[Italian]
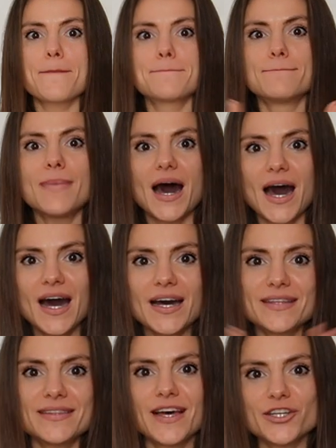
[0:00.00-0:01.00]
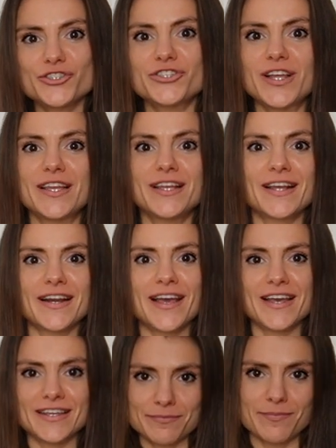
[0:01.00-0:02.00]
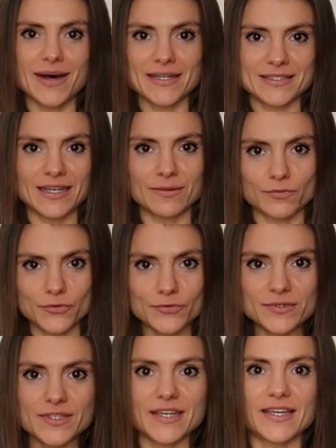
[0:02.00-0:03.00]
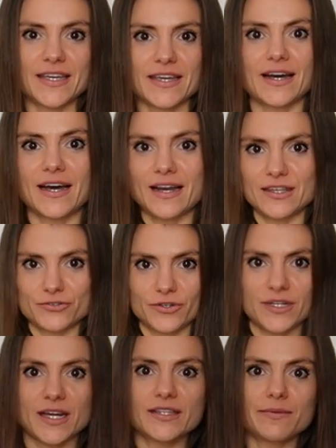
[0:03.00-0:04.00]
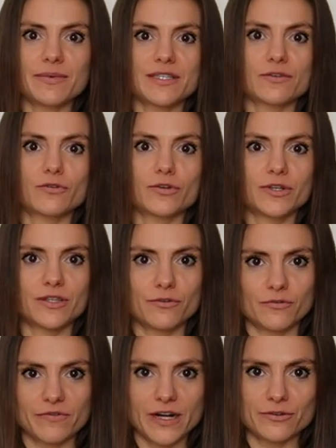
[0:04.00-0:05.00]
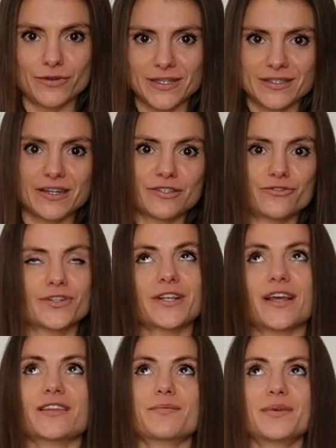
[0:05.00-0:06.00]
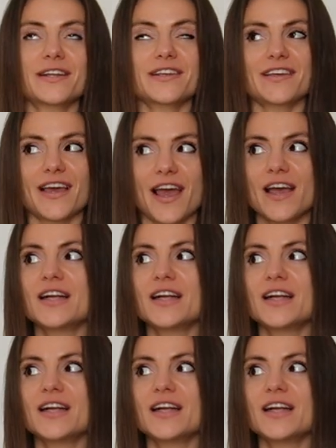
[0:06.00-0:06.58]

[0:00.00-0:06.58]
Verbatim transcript: ma da scegliere in base al mood e alla giornata, in base a quello che devo fare durante la giornata, perché